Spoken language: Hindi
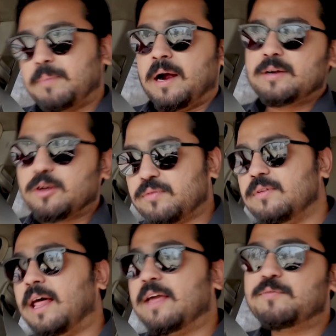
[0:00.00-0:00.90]
पार्ट ऑफ
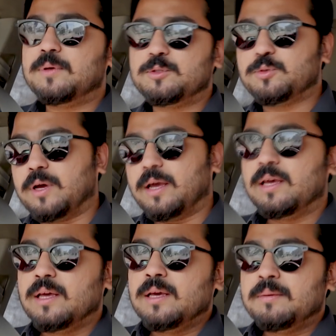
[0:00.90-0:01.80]
लाइफ बन चुका
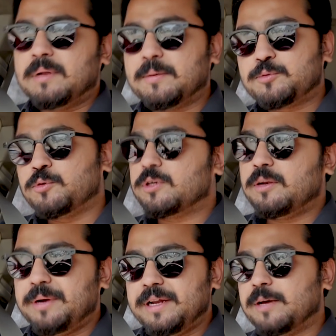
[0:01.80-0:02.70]
है मतलब
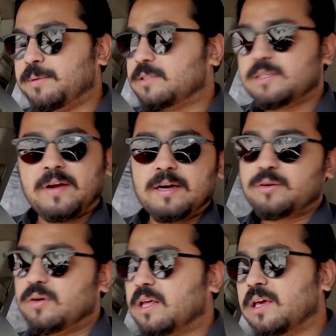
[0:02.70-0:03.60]
सोशल मीडिया पर सिवाय
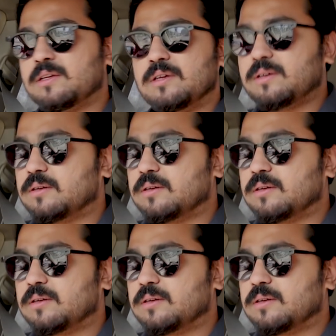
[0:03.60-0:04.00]
ट्रोल के